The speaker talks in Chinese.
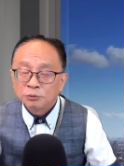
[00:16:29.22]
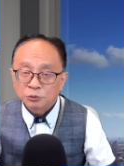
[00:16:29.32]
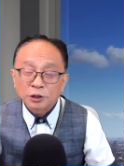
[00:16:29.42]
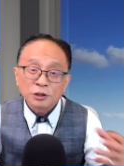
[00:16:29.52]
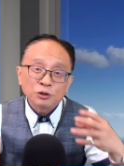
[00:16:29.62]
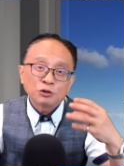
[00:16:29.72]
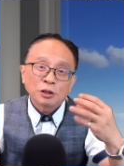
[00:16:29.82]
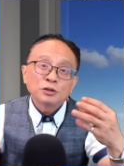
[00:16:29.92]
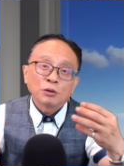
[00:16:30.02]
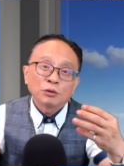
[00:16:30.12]
这跟
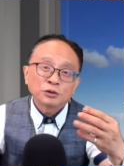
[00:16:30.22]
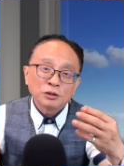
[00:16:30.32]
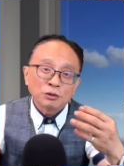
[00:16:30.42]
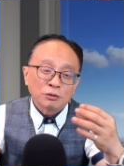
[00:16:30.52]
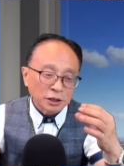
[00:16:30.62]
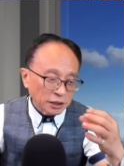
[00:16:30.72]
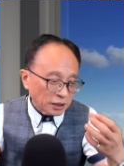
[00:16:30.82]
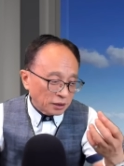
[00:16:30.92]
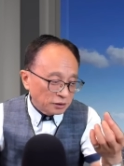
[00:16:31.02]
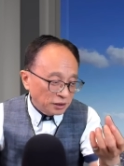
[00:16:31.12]
权重了，权重跟那
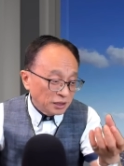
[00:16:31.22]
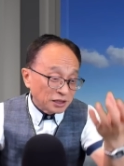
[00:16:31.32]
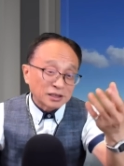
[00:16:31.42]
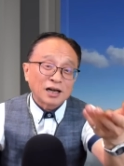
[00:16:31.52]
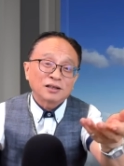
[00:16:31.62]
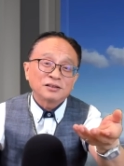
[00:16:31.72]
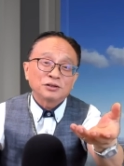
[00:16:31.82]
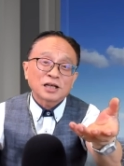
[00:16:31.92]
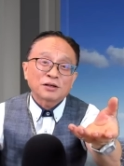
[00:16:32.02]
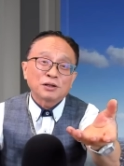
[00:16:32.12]
个你一直涨，
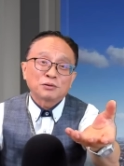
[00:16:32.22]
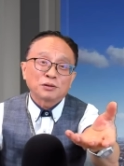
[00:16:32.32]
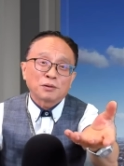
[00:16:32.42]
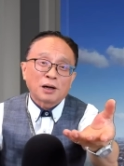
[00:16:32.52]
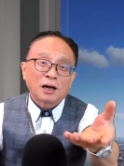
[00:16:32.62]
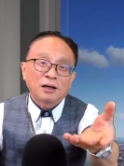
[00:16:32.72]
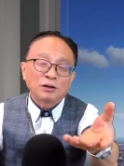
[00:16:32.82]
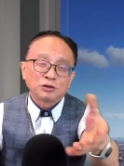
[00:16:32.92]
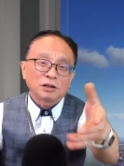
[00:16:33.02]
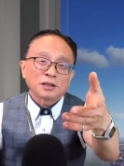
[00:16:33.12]
越涨越多的话，
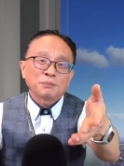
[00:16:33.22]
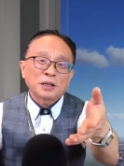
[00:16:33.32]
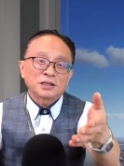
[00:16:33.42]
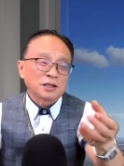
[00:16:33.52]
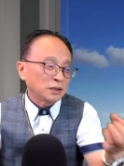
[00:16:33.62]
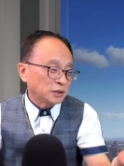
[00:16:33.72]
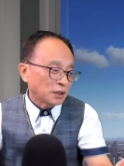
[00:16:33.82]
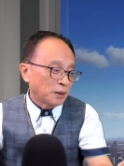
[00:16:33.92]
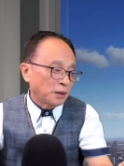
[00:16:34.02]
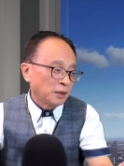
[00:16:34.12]
哦，就好像马斯克的这
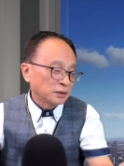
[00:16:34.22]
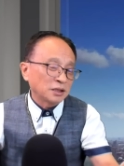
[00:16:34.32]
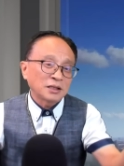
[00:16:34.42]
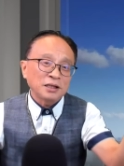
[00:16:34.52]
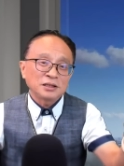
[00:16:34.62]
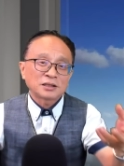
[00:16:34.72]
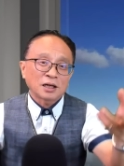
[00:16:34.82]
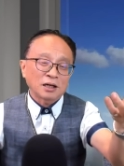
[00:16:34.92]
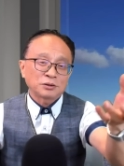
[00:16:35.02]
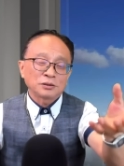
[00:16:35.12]
个特斯拉一直
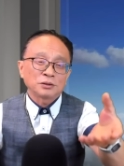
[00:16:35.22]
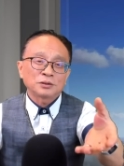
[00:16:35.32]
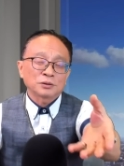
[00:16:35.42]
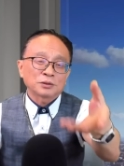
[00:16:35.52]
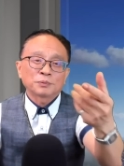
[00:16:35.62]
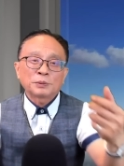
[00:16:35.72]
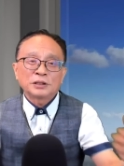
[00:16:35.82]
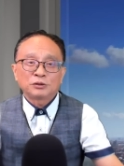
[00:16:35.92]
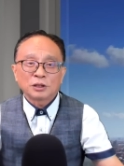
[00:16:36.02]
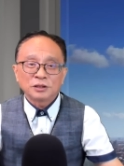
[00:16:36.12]
涨啊，全就就就变
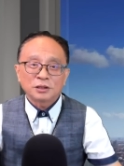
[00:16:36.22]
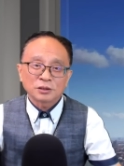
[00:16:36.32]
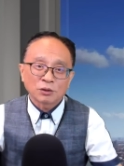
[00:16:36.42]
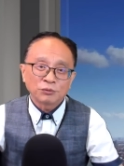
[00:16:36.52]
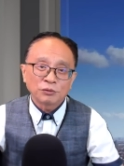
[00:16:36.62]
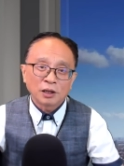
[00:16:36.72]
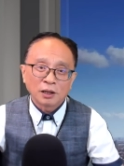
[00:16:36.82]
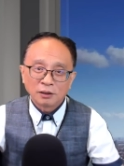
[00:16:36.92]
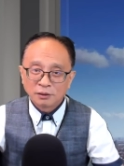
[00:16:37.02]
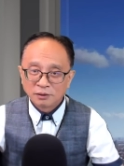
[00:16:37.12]
成全世界首富了，
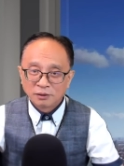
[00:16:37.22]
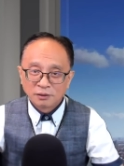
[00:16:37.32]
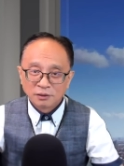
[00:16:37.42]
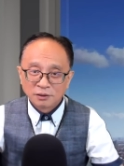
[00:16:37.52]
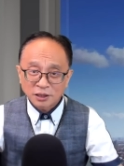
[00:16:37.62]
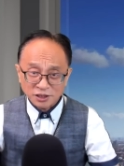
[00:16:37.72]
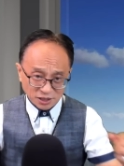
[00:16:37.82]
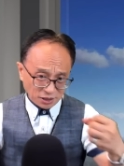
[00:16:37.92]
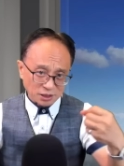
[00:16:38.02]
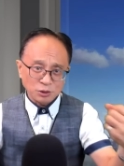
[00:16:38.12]
它
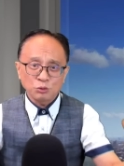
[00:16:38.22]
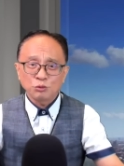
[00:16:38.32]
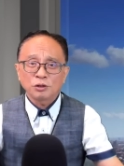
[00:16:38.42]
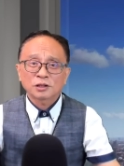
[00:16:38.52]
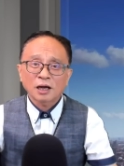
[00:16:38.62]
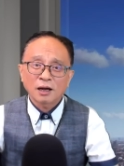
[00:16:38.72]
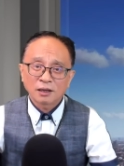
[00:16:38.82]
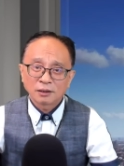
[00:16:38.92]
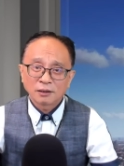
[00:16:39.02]
市值就越大，